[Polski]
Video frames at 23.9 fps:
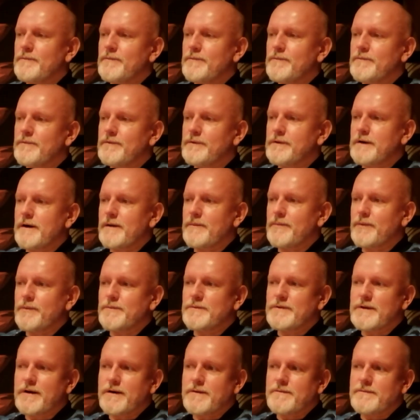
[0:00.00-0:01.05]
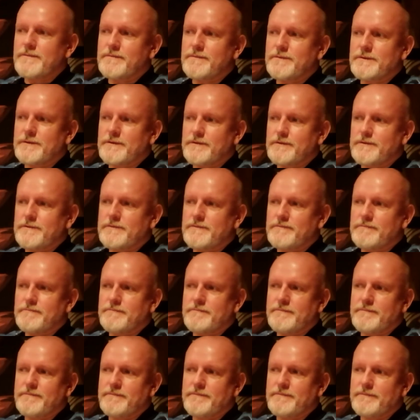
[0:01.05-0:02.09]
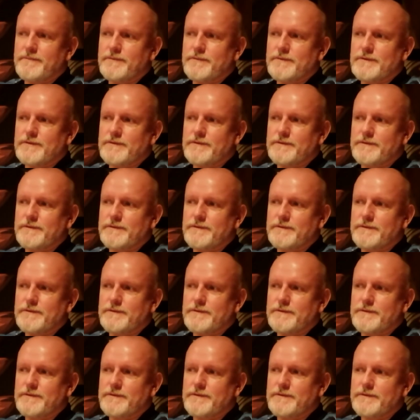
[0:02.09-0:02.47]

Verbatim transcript: ja pomyślałem, że, że